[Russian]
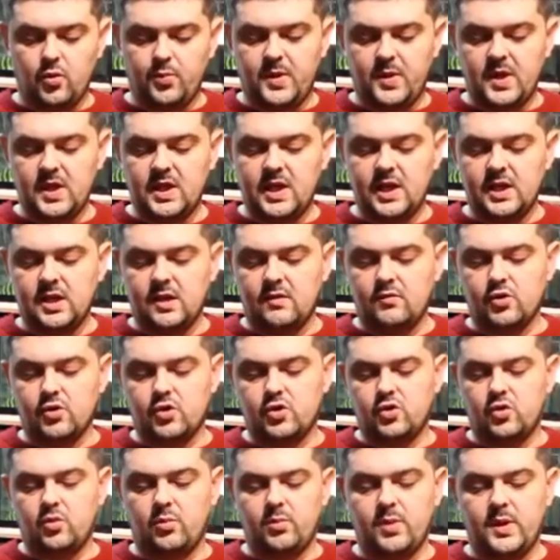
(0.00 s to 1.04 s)
губки для того,
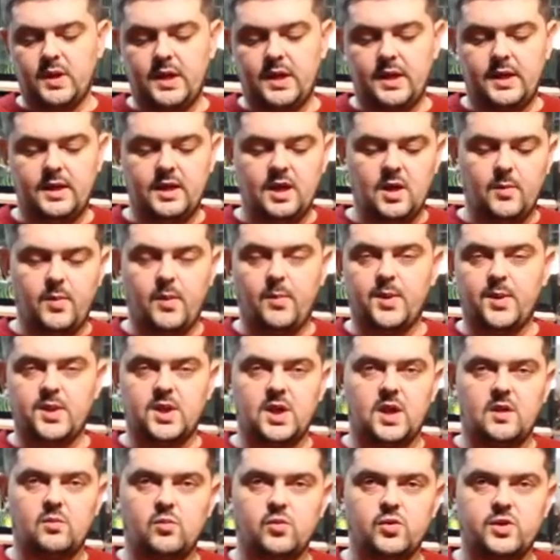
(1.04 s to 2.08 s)
чтобы не
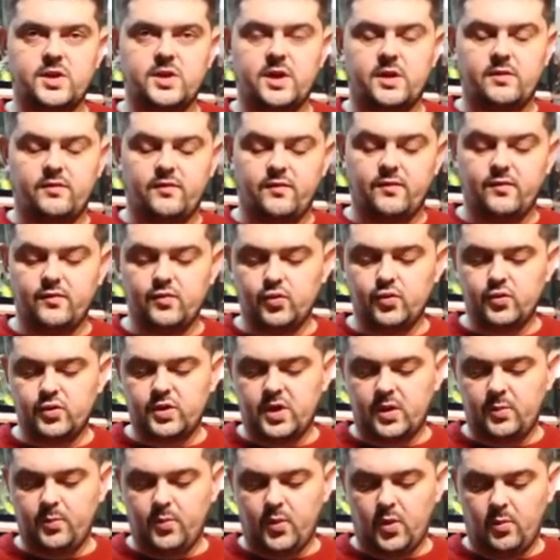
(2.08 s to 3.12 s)
попадал мусор
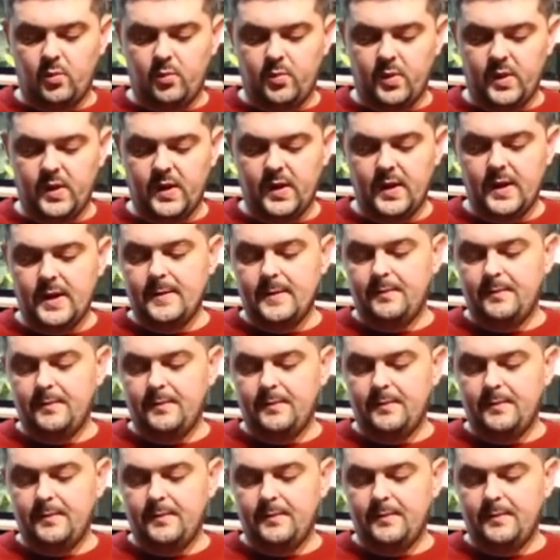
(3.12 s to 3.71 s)
внутрь помпы.